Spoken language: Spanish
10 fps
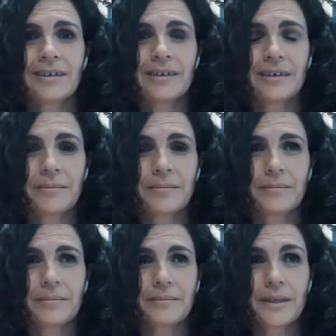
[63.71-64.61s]
Eh,
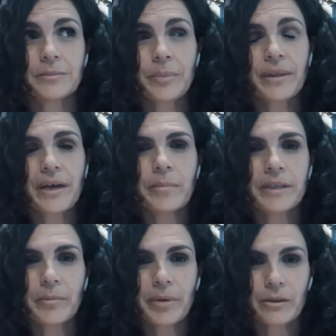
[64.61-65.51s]

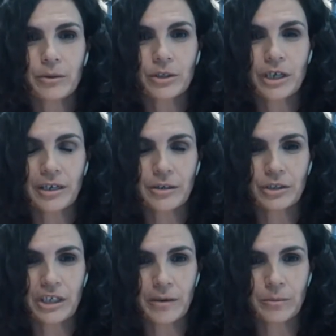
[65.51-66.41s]
especialmente para todos
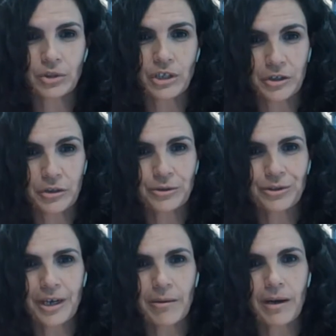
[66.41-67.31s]
aquellos que llevamos años
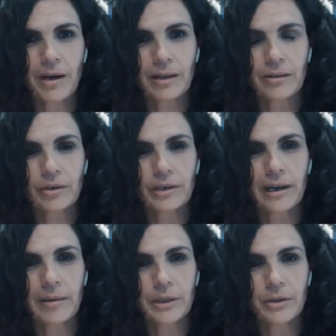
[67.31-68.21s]
trabajando en
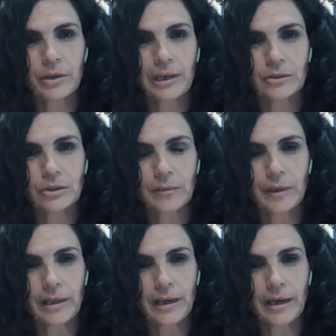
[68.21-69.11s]
el ámbito de la
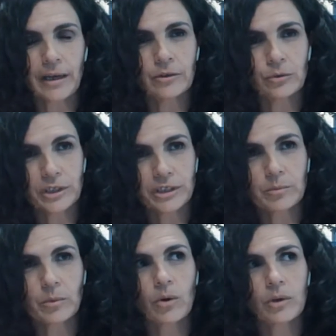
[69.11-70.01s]
sostenibilidad, el
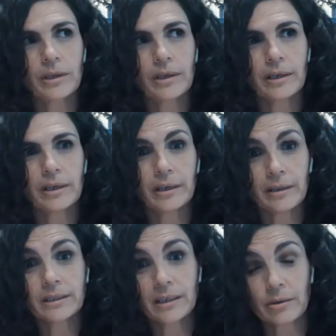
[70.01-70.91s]
turismo y el
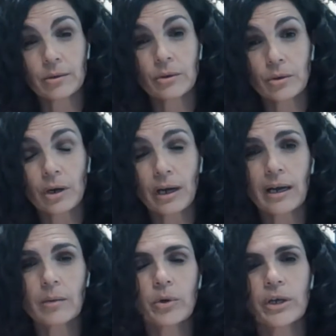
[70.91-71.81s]
desarrollo
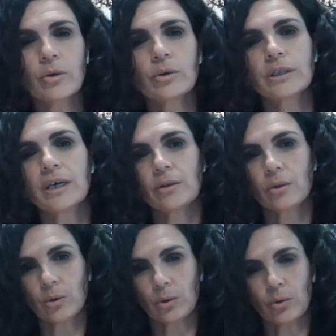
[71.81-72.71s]
local, muy en
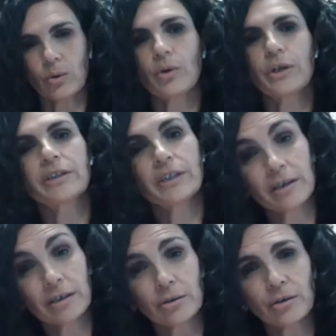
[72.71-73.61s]
contacto con, el
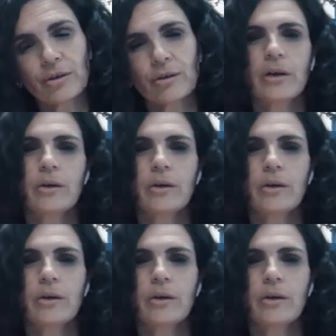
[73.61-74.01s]
territorio, ¿no?